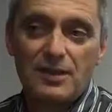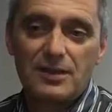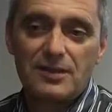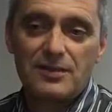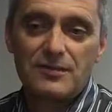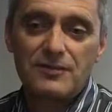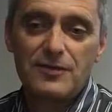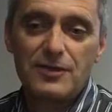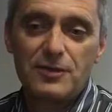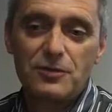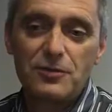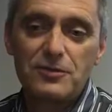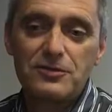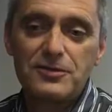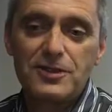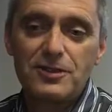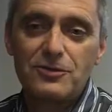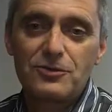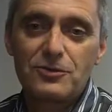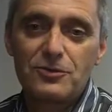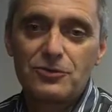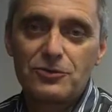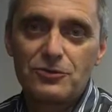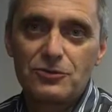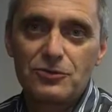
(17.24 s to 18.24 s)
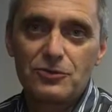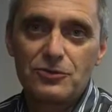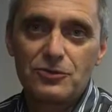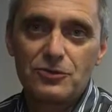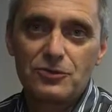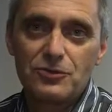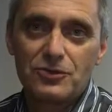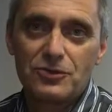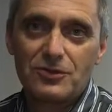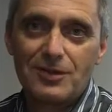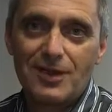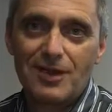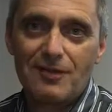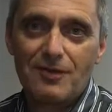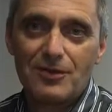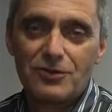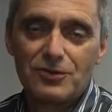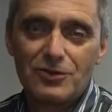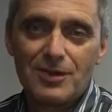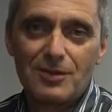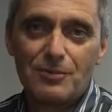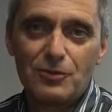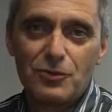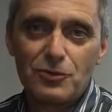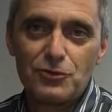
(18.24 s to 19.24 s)
La difficulté de, ce
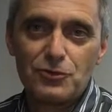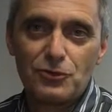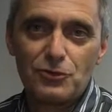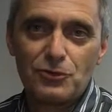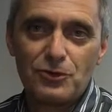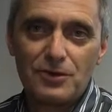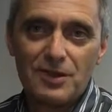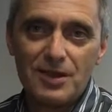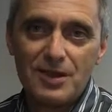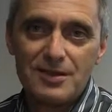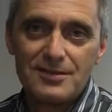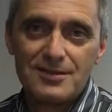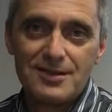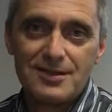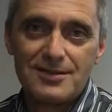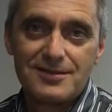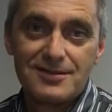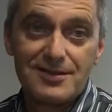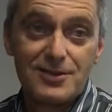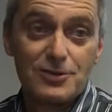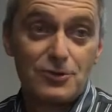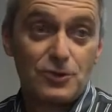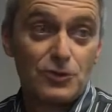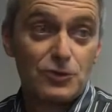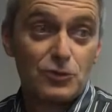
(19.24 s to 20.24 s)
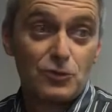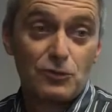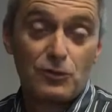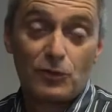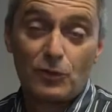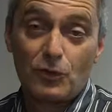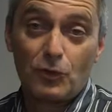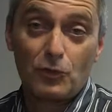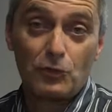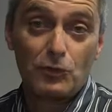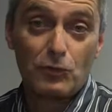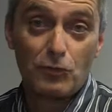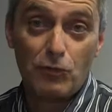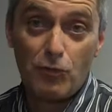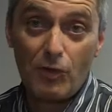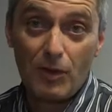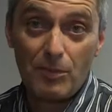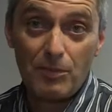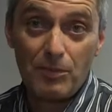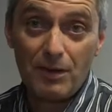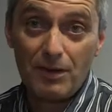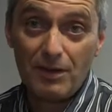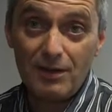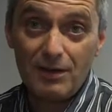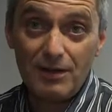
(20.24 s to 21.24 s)
travail sur la pollution de l'air, c'est que c'est des choses souvent qu'on ne
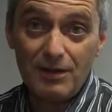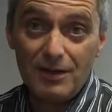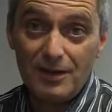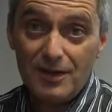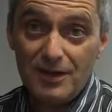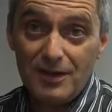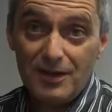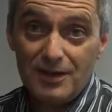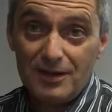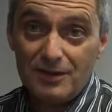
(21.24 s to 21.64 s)
voit pas,